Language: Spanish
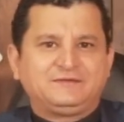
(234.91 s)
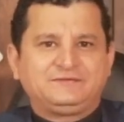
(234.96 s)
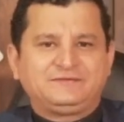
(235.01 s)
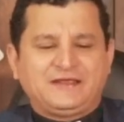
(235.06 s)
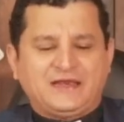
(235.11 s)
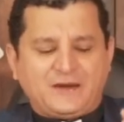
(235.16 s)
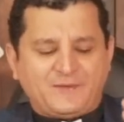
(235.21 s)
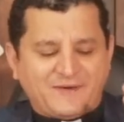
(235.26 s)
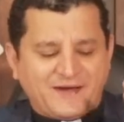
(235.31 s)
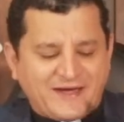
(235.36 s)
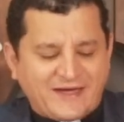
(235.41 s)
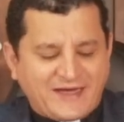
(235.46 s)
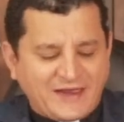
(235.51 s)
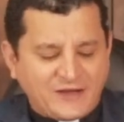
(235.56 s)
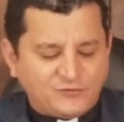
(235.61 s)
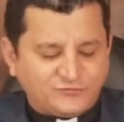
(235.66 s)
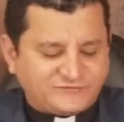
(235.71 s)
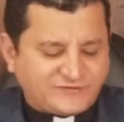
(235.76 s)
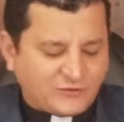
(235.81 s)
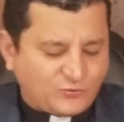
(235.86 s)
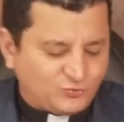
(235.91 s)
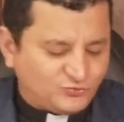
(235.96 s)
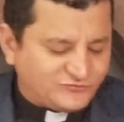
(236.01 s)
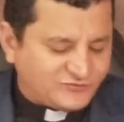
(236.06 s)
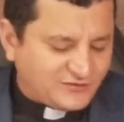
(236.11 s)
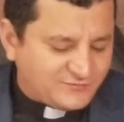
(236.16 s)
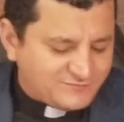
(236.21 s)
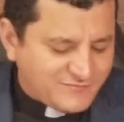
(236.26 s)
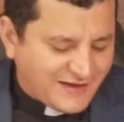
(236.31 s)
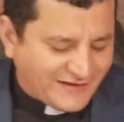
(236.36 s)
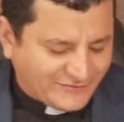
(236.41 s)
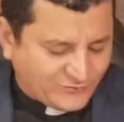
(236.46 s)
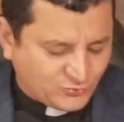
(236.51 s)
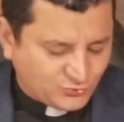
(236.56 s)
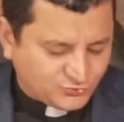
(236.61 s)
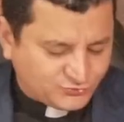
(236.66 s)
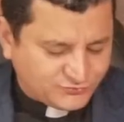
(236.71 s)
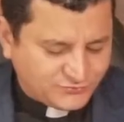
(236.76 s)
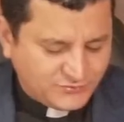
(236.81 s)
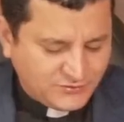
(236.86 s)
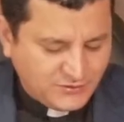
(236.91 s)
del Evangelio según San Marcos